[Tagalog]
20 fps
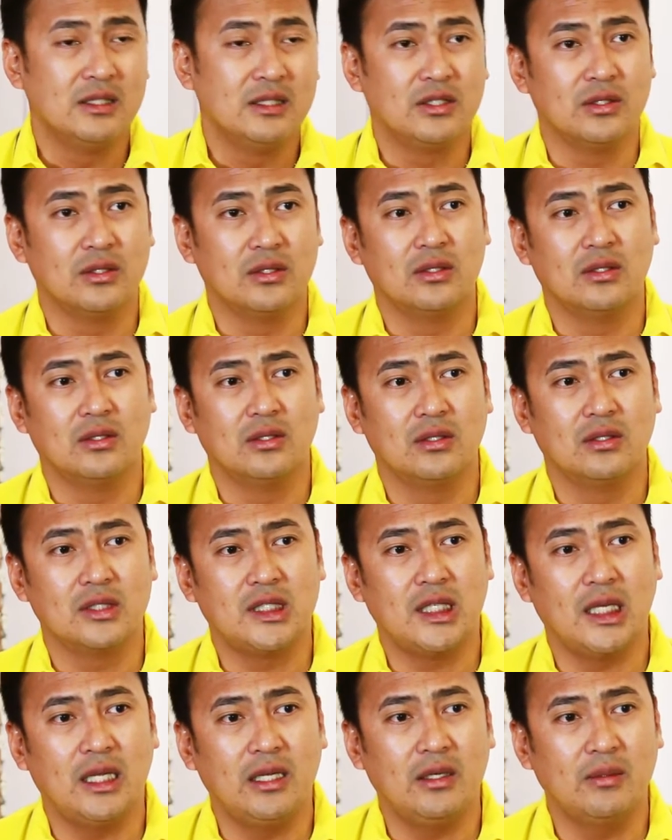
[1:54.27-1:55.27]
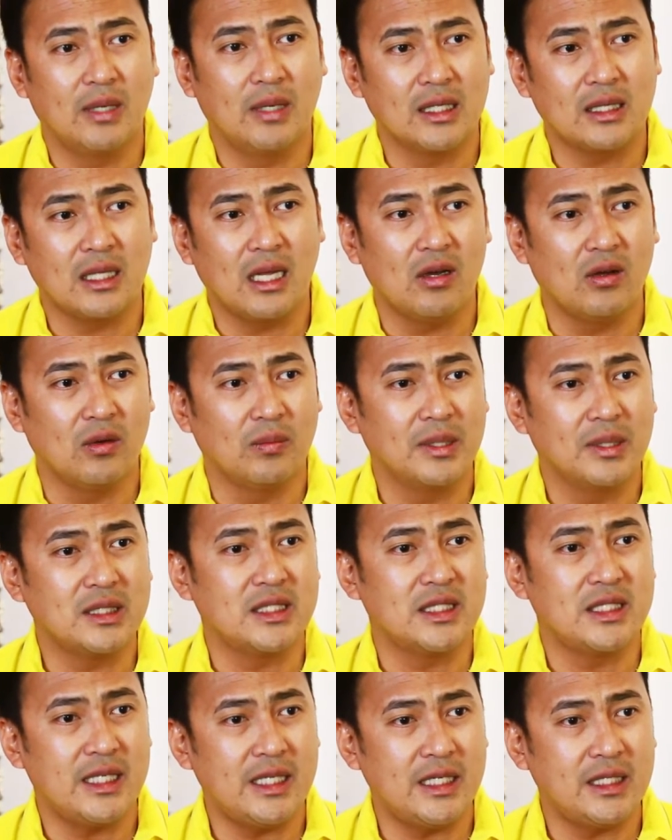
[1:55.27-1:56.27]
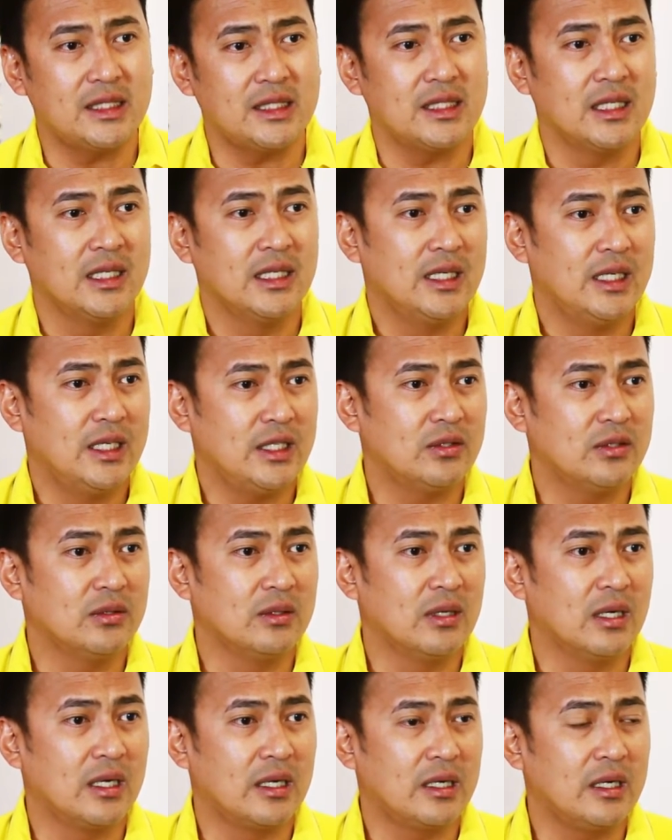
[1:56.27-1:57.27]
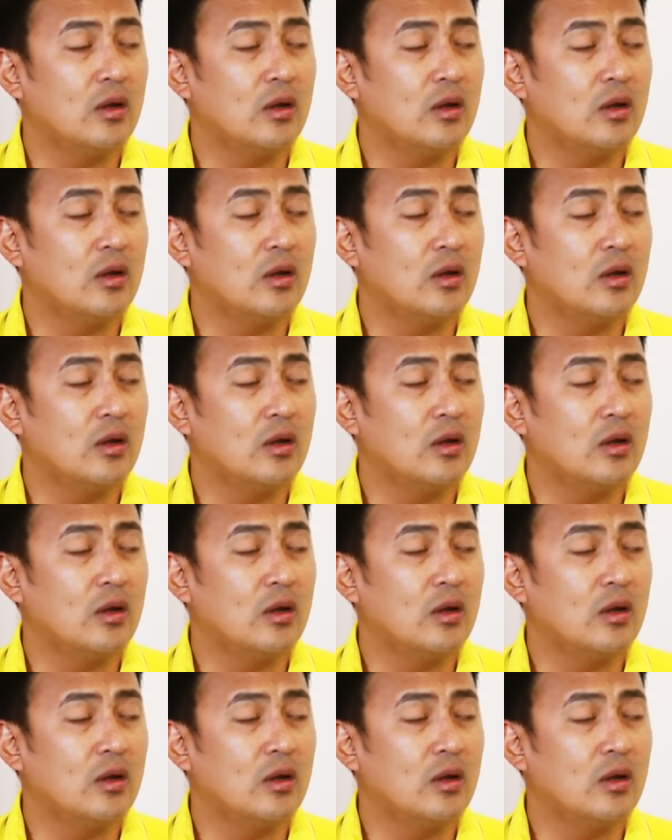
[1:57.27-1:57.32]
So sila yung mga tao but since itong uh,